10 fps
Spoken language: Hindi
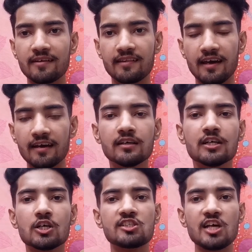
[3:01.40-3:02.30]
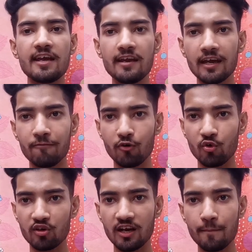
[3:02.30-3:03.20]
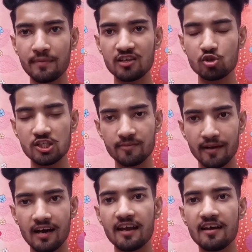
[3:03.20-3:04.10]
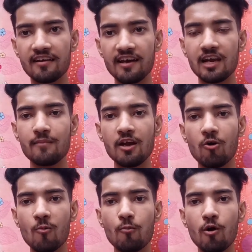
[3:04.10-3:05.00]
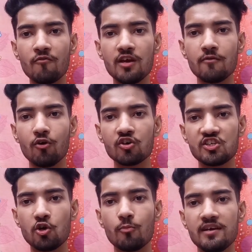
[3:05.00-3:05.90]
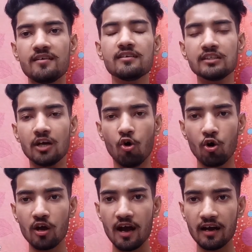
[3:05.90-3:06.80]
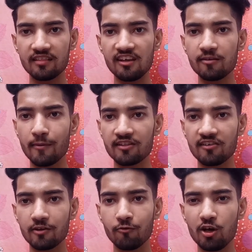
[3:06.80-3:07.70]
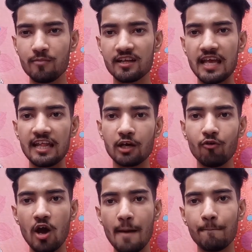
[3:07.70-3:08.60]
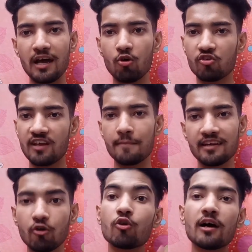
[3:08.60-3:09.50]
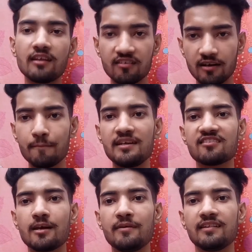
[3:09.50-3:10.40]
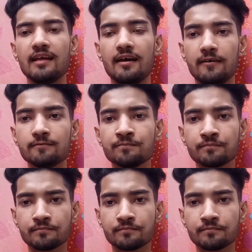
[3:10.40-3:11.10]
बिकते हैं चाइना के फ़ोनों की कंपनी कुछ इस प्रकार है रियलमी ओप्पो वीवो श्योमी और अगर तीस प्रतिशत फ़ोन बिकते हैं तो वो एप्पल और सैमसंग और अदर्स कंपनीज़ के बिकते हैं